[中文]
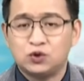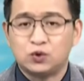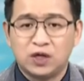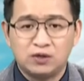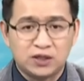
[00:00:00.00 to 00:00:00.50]

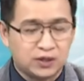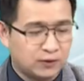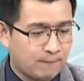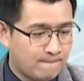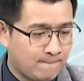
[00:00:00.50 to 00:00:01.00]
锁到底
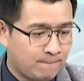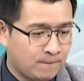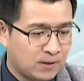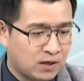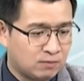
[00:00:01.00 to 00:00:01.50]
了。
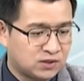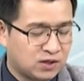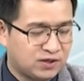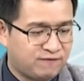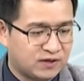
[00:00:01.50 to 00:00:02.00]
好，我们
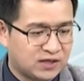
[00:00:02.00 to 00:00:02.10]
稍微再放